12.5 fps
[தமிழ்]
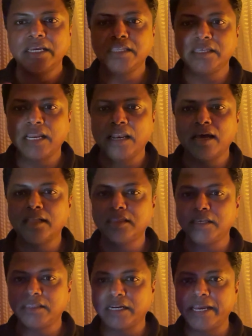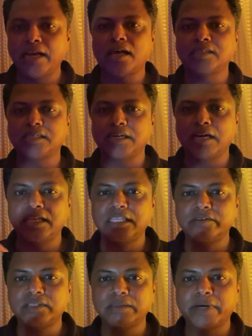இது எல்லாத்தையும் இந்த டேட்டாஸை
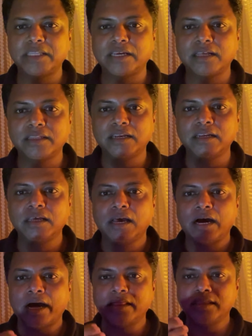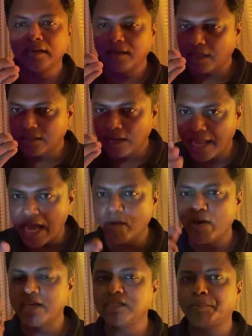எடுத்து வந்து பார்த்தீங்கன்னா தென் அந்த அந்த
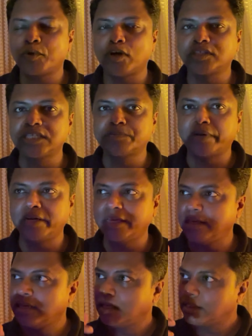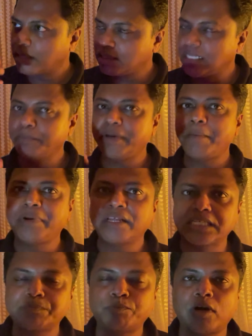லாங்குவேஜை ப்ராசஸ் பண்ணி நான் திரும்ப எப்படி
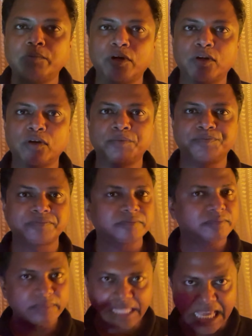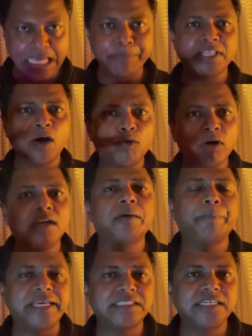ரெஸ்பாண்ட் பண்ணணும் இப்போ தான்
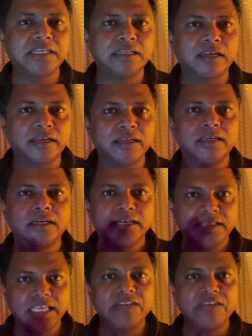அவங்கள்ட்ட பேசிக்கிட்டு இருக்கிறேன் இந்த